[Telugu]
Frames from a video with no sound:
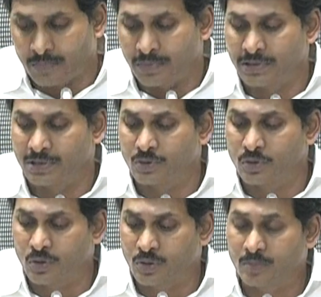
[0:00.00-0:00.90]

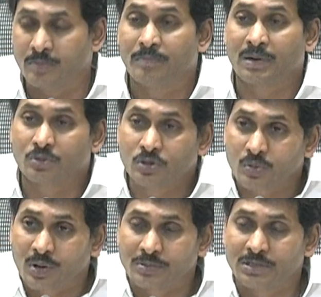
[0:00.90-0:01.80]
ఇంతకుముందు
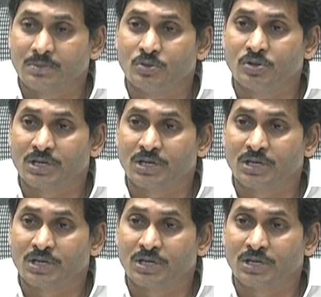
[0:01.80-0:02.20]
ప్రభుత్వం ఇంతకుముందు